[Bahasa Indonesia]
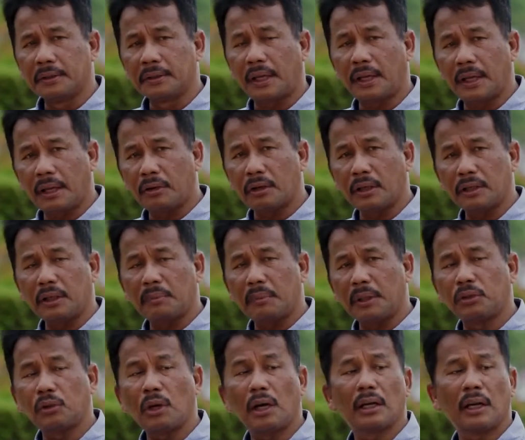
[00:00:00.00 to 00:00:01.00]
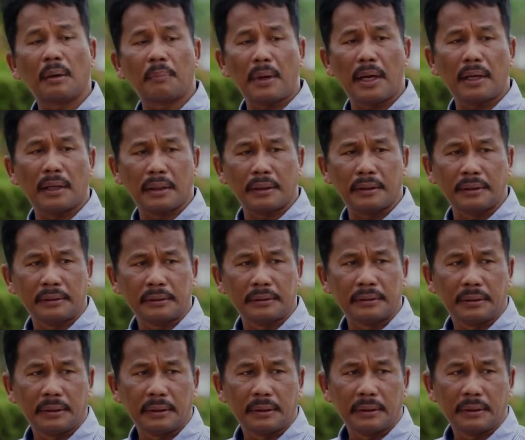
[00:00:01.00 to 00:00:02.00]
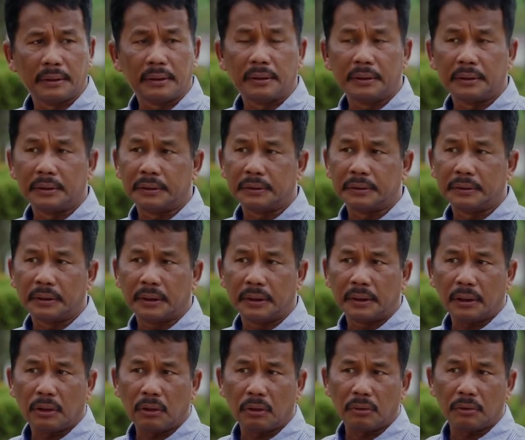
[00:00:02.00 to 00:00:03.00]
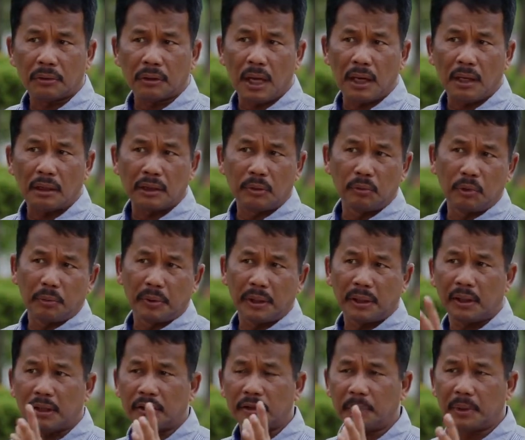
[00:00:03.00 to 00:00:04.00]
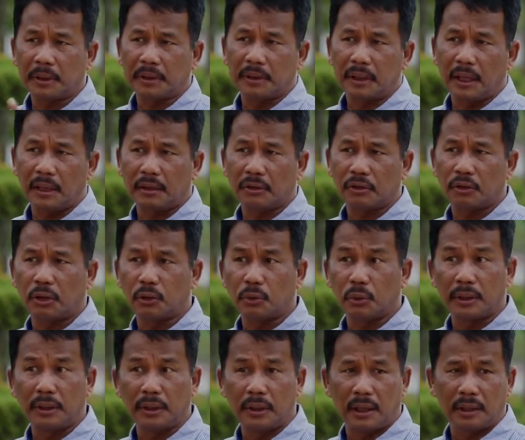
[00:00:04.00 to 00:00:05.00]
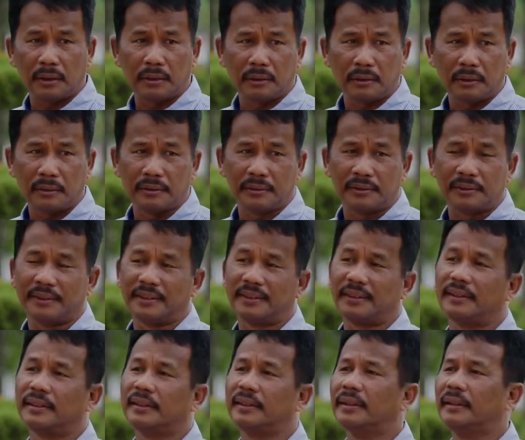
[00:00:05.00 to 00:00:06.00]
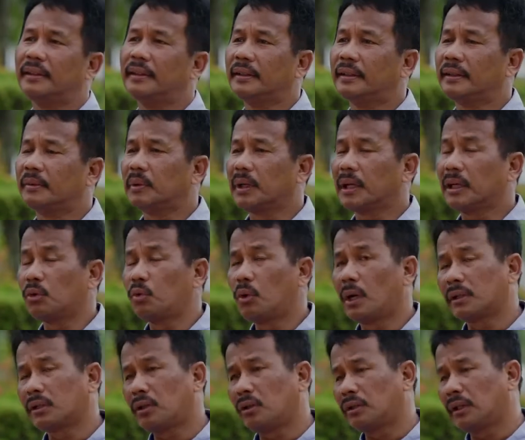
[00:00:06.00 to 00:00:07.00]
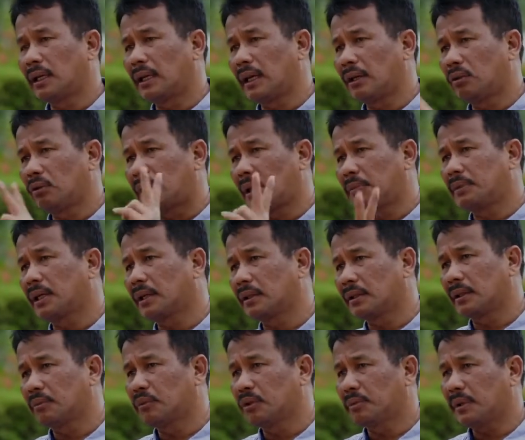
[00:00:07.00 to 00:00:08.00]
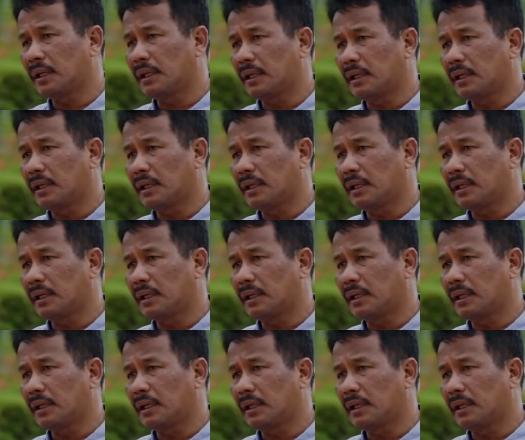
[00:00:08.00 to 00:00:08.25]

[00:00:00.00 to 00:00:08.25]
saya orangnya paling suka ke lapangan. Jadi kalau tak ketemu mereka sepertinya ada sesuatu yang hilang gitu. Maka dua tahun yang lalu tak bisa ketemu,